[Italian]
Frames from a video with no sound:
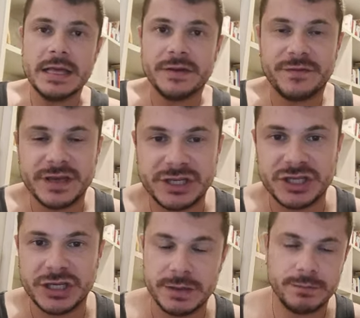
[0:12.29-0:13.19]

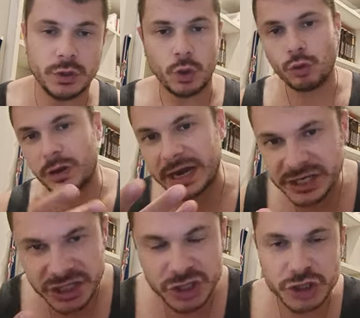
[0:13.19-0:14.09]
feci non una
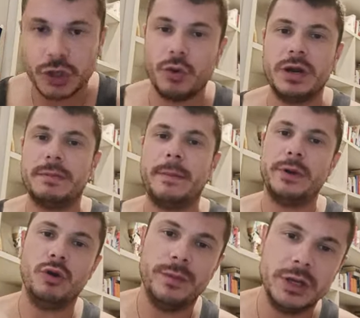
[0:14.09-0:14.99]
recensione ma
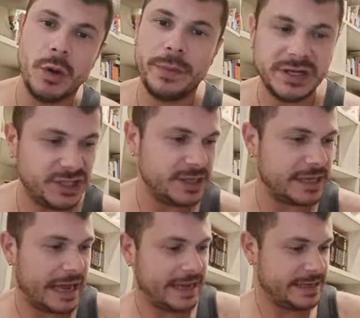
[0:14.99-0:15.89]
perlomeno
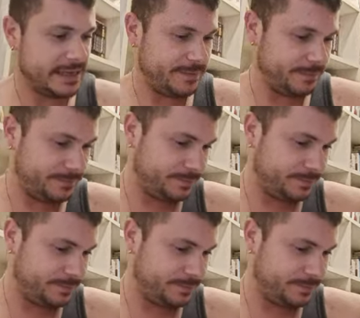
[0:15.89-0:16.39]
presentai,